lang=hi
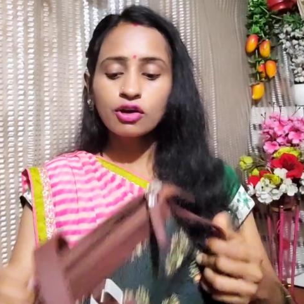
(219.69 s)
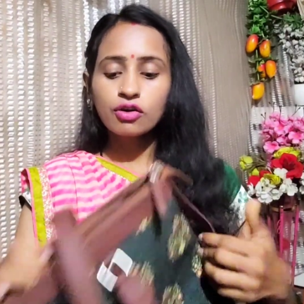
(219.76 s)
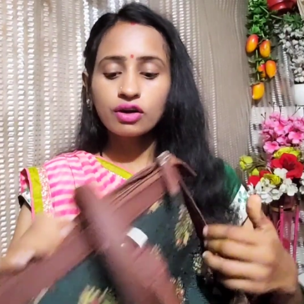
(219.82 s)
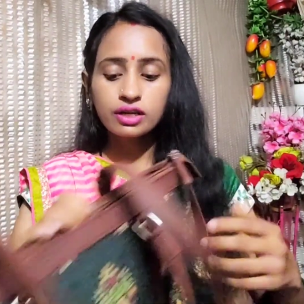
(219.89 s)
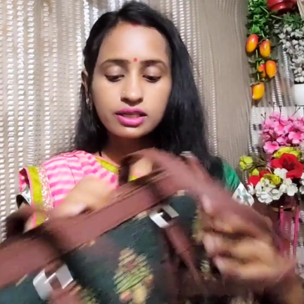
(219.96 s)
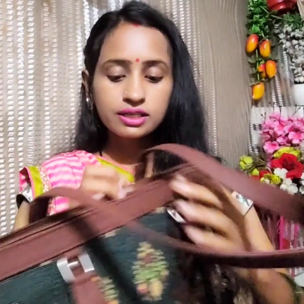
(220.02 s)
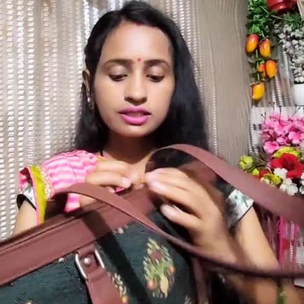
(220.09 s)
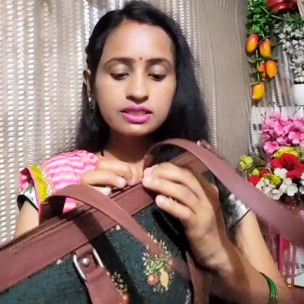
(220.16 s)

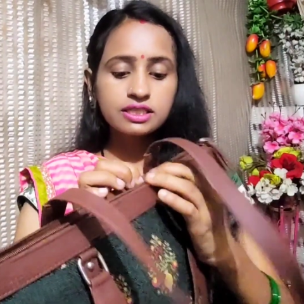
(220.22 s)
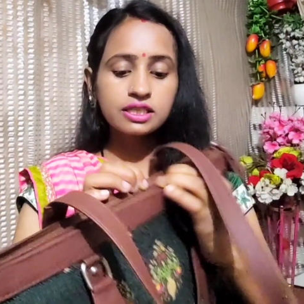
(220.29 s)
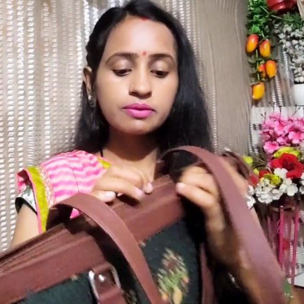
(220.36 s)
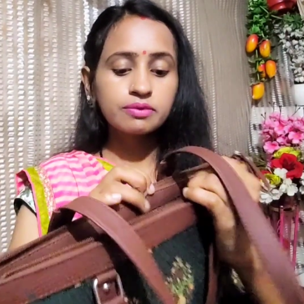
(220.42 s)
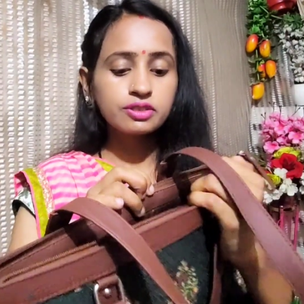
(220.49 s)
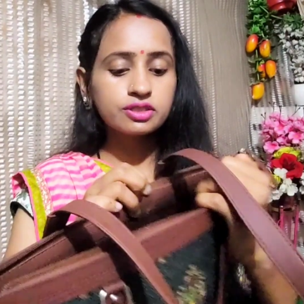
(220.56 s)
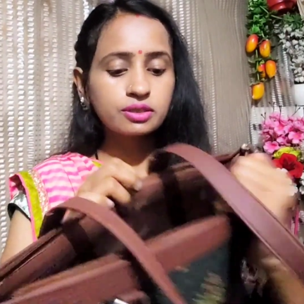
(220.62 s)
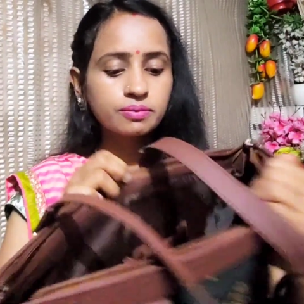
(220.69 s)
और इसकी
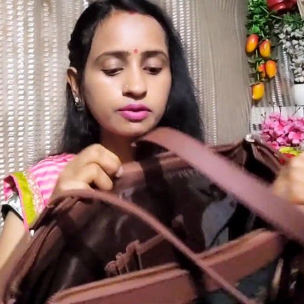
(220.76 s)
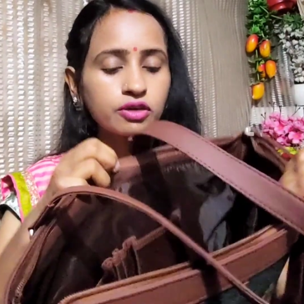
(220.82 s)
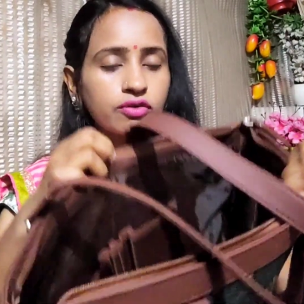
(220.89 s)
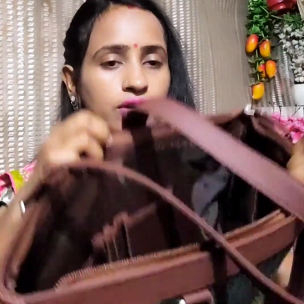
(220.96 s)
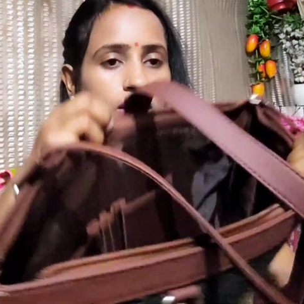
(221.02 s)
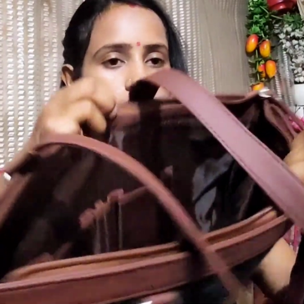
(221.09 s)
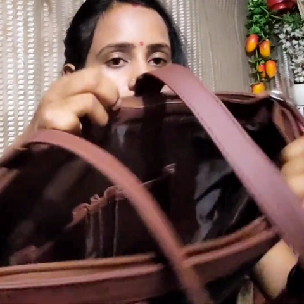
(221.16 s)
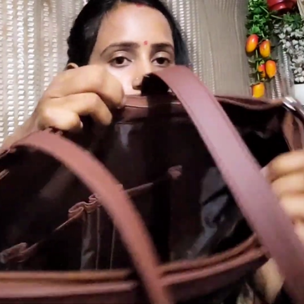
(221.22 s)
भी जिप की
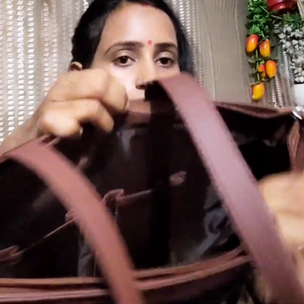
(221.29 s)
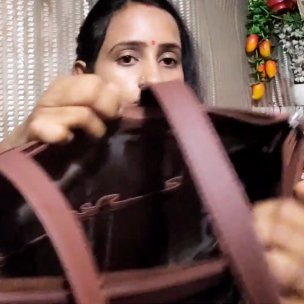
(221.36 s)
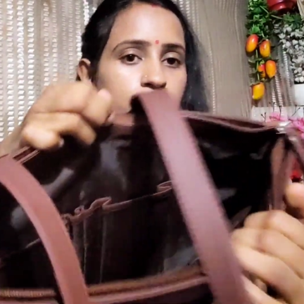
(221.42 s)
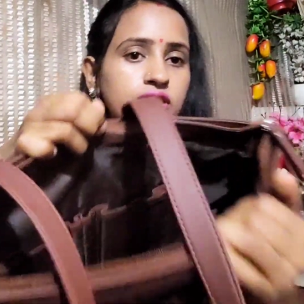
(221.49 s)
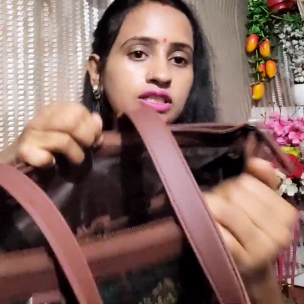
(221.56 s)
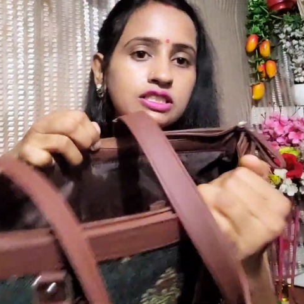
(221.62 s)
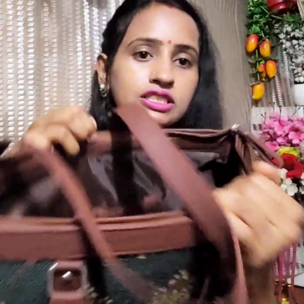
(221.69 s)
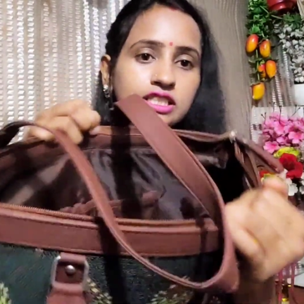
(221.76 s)
क्वालिटी
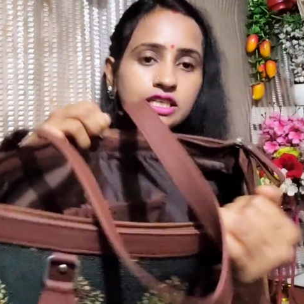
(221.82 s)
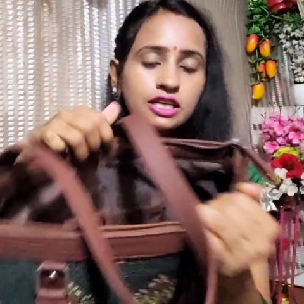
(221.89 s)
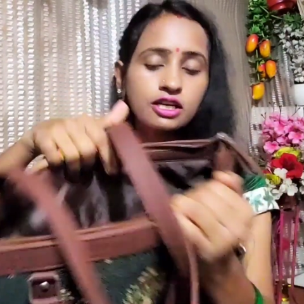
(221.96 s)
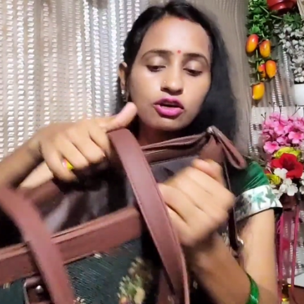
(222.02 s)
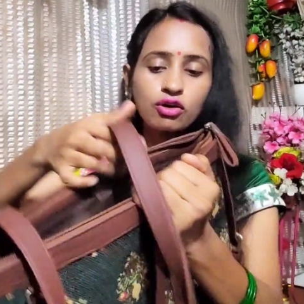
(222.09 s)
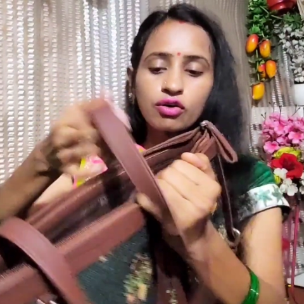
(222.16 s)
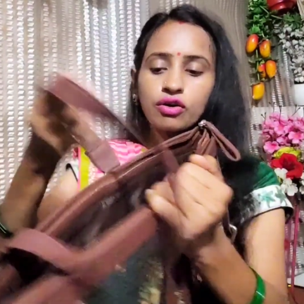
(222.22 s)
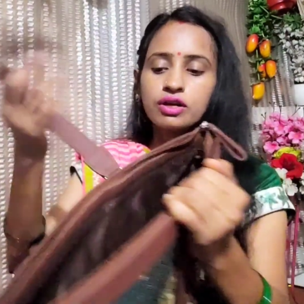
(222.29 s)
बहुत अच्छी है
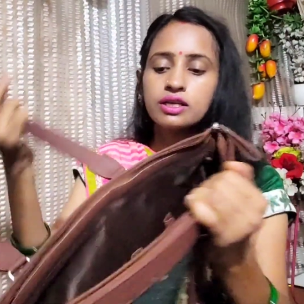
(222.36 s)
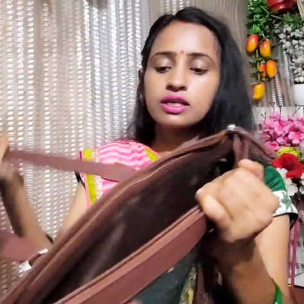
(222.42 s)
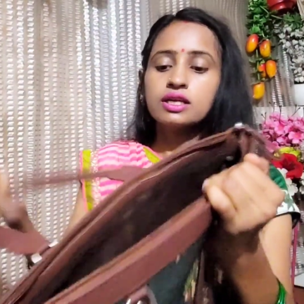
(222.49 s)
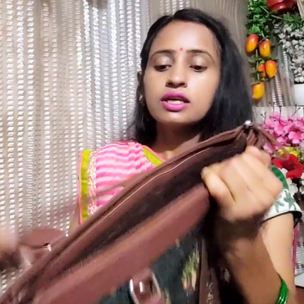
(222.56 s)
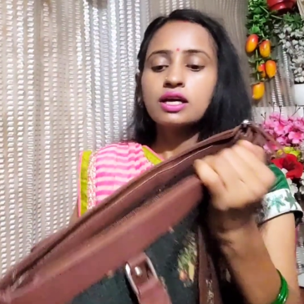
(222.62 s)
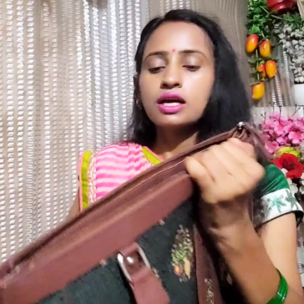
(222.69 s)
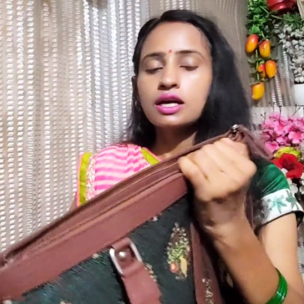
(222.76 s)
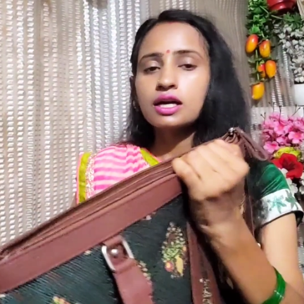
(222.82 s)
और
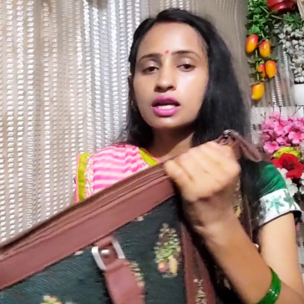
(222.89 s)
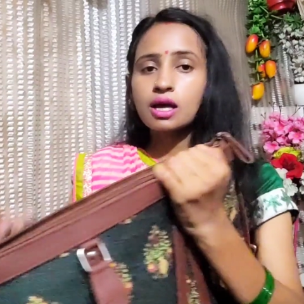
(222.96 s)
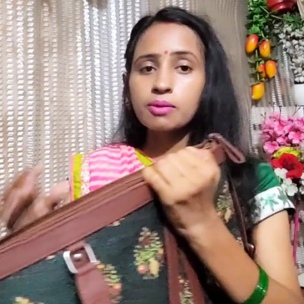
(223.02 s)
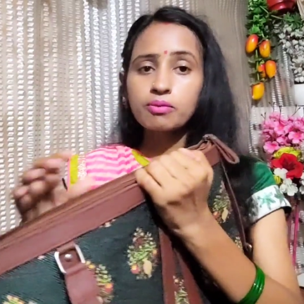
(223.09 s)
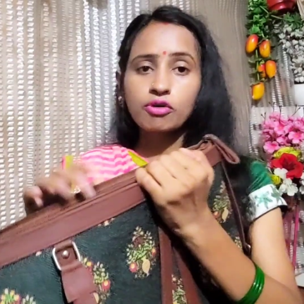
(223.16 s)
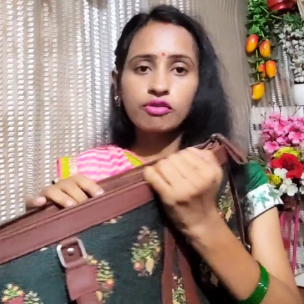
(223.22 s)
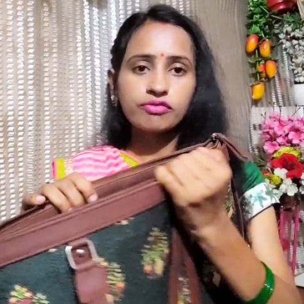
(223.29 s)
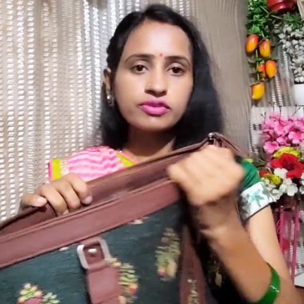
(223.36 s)
अगर
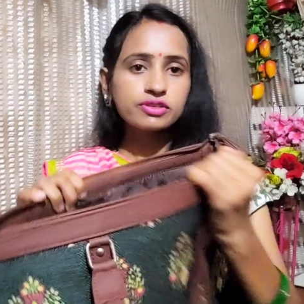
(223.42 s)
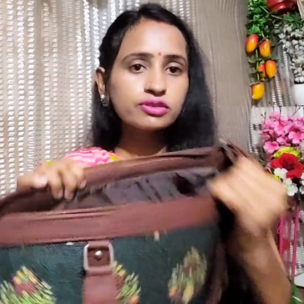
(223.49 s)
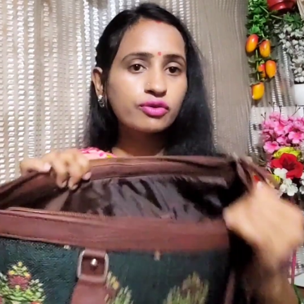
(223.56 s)
आप ऑफिस